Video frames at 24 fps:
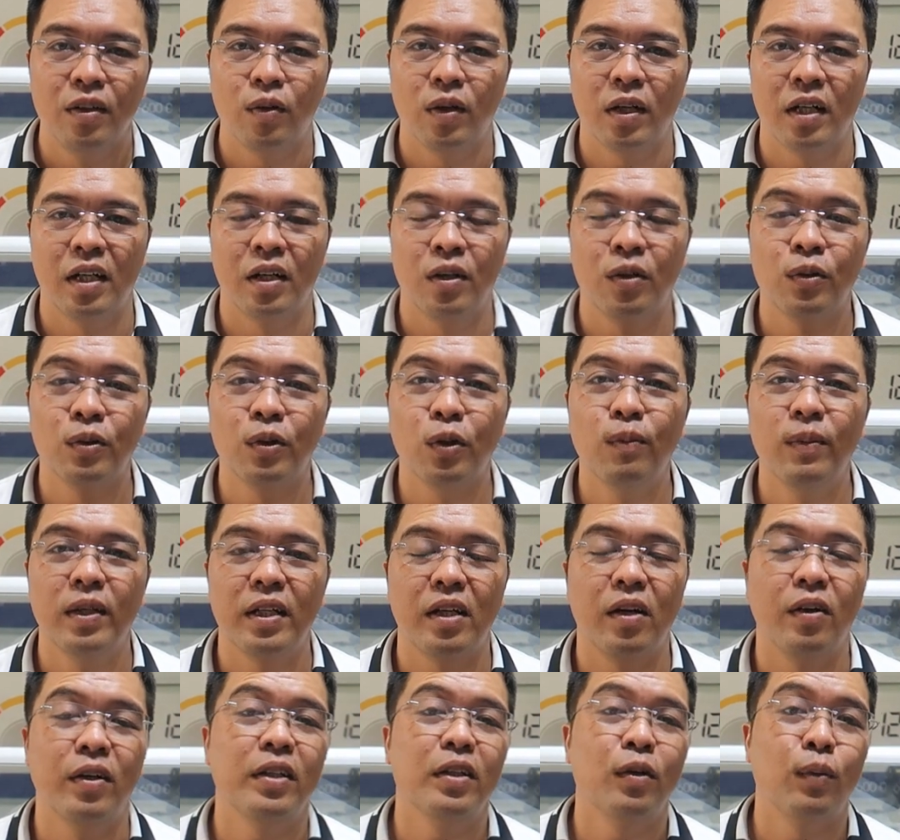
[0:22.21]
hoặc là cô chú
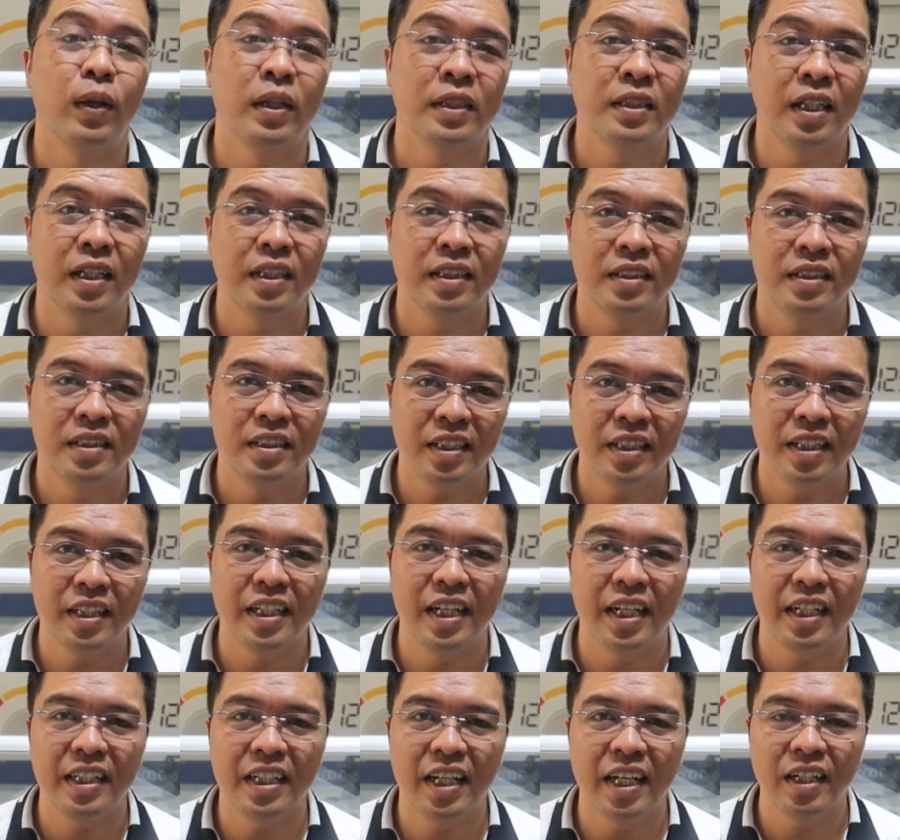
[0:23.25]
mình gọi cho Hoàng Sơn trước khi
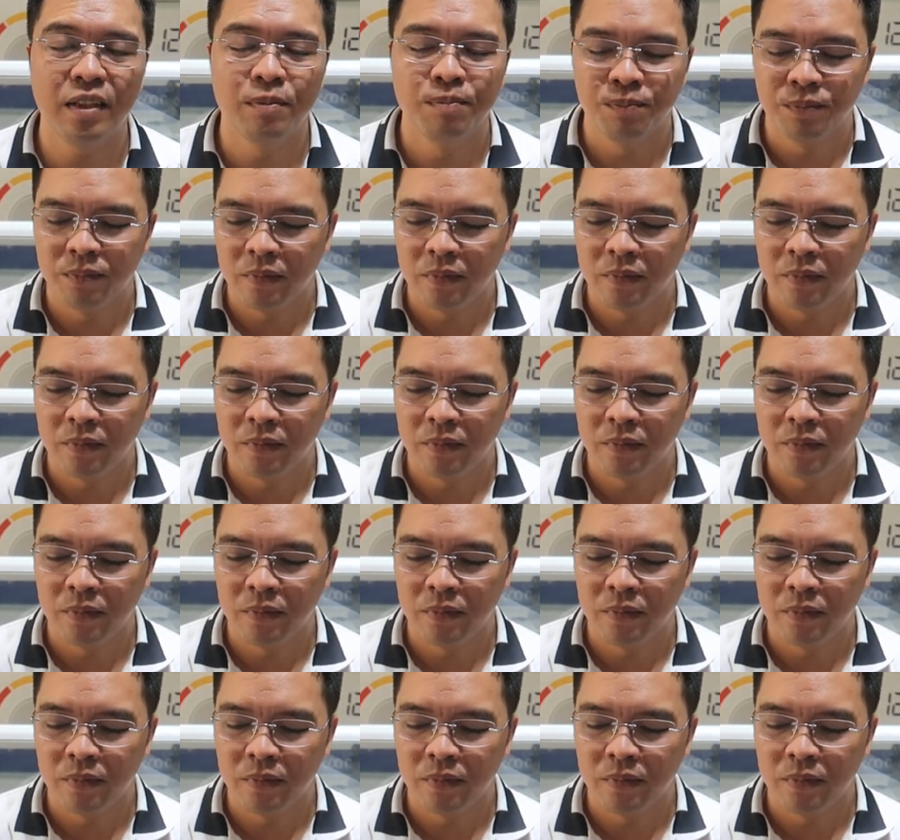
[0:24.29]
đến nha